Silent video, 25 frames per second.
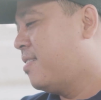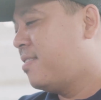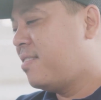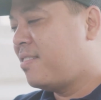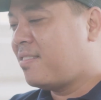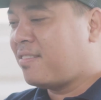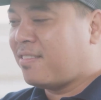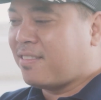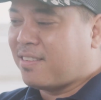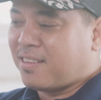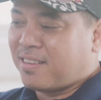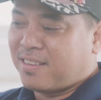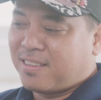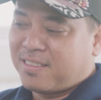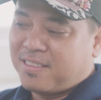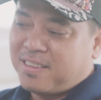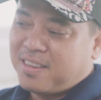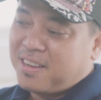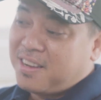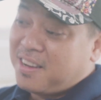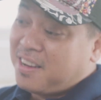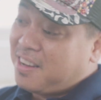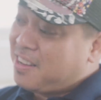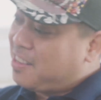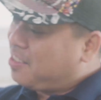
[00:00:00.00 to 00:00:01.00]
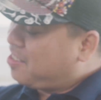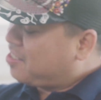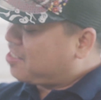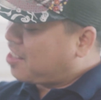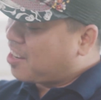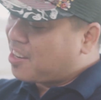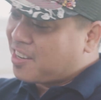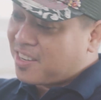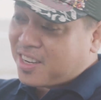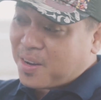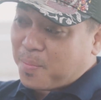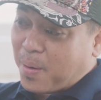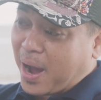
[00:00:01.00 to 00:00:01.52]
Rất là,
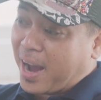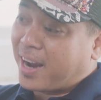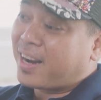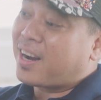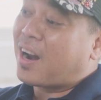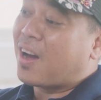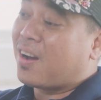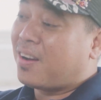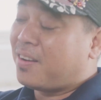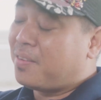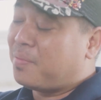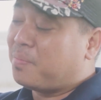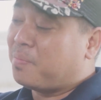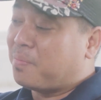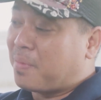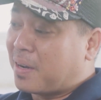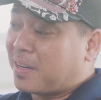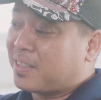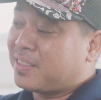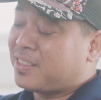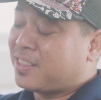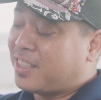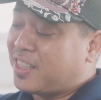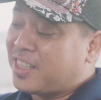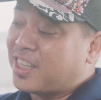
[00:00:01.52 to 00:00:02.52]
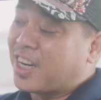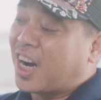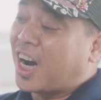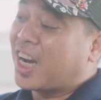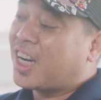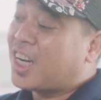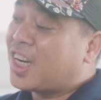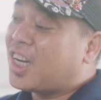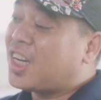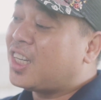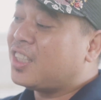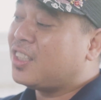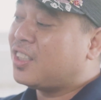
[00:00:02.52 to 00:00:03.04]
từ cái bản mà Si gửi
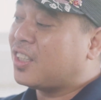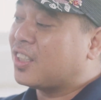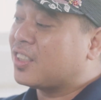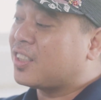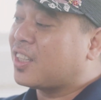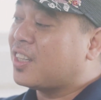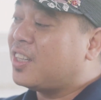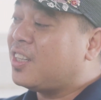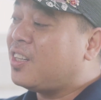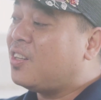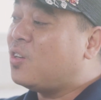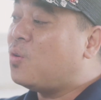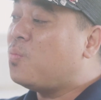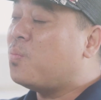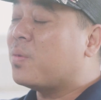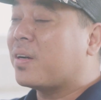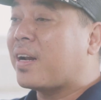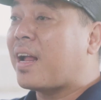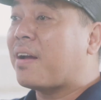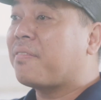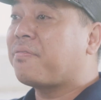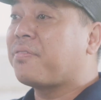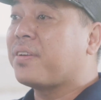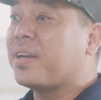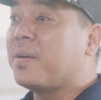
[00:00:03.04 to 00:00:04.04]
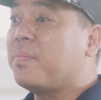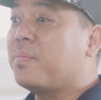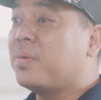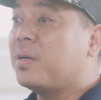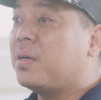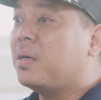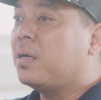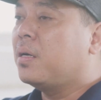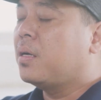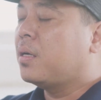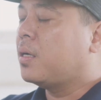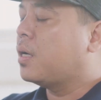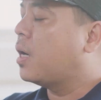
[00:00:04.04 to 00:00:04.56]
đó cho tới lúc mà ra phim á,
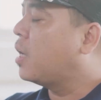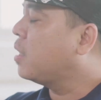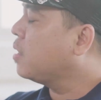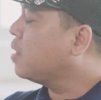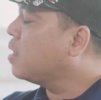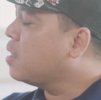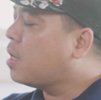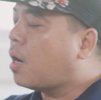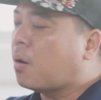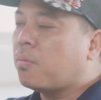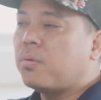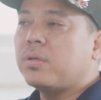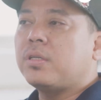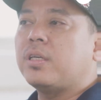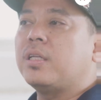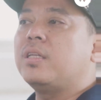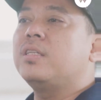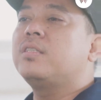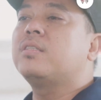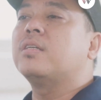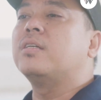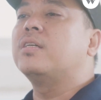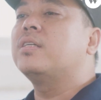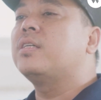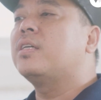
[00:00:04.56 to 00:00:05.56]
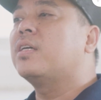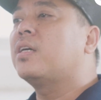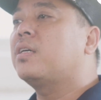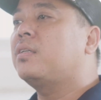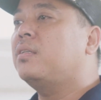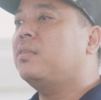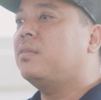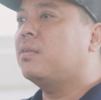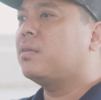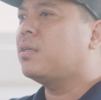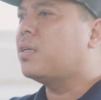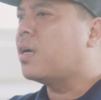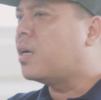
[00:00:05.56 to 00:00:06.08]
gần như không có chỉnh sửa gì hết,
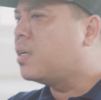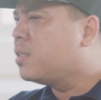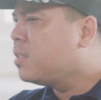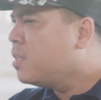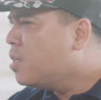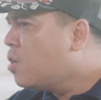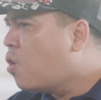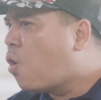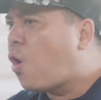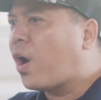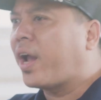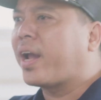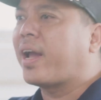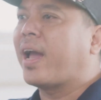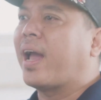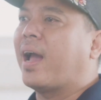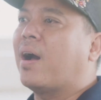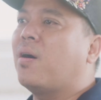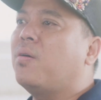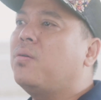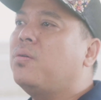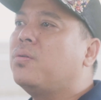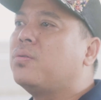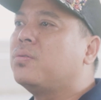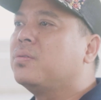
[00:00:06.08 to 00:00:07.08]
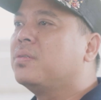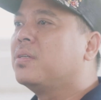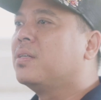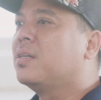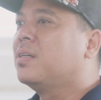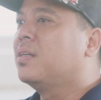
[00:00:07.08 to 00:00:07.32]
nó gần như hoàn hảo luôn.